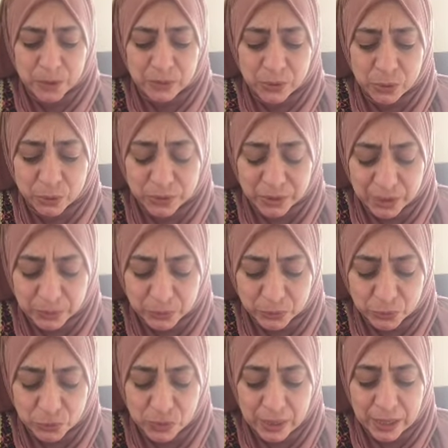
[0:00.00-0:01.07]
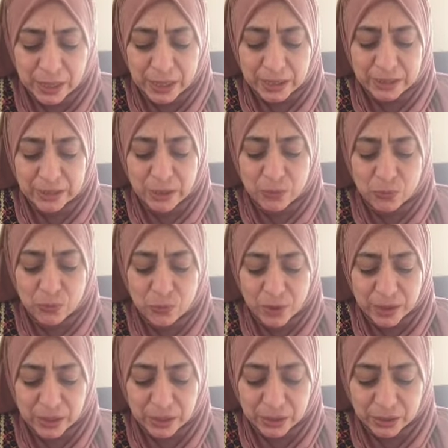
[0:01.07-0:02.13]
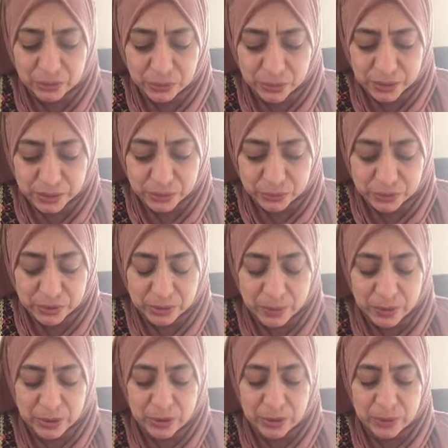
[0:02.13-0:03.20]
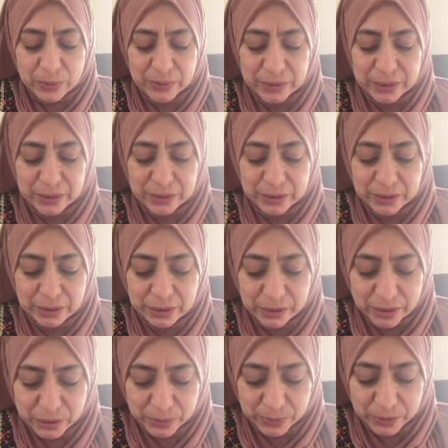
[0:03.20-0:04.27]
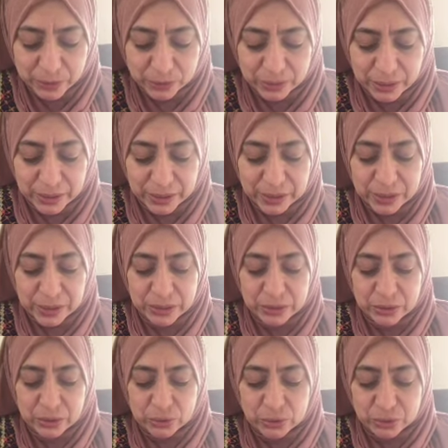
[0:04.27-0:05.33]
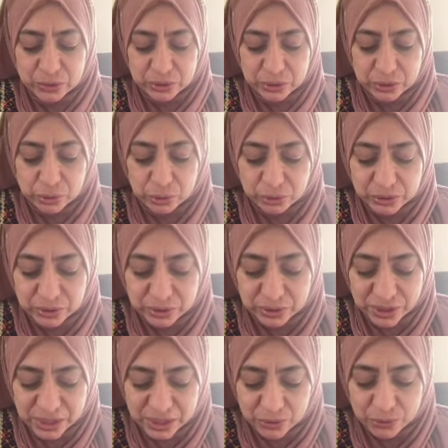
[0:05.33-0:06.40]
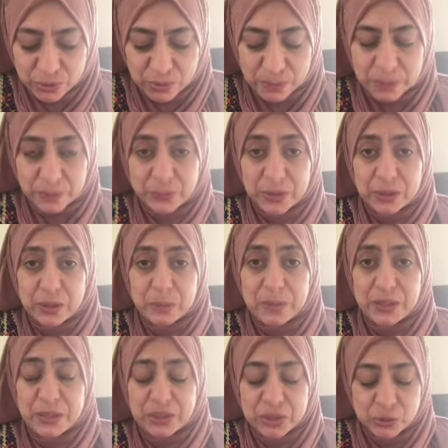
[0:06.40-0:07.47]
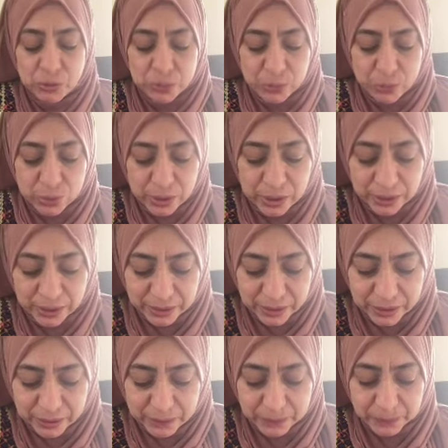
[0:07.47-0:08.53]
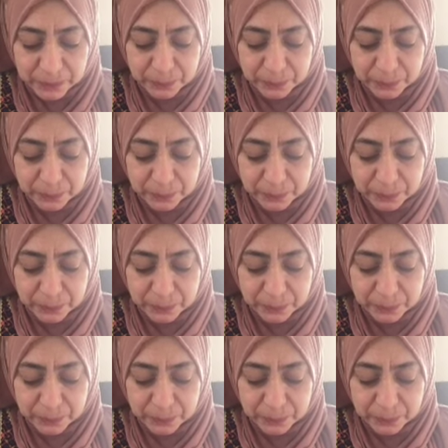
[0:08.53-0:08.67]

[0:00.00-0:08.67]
فالأخت هنا بتقول دوموا على قراءة سورة البقرة بنية إن الله سبحانه وتعالى يعطيكم ربنا يديكم كل خير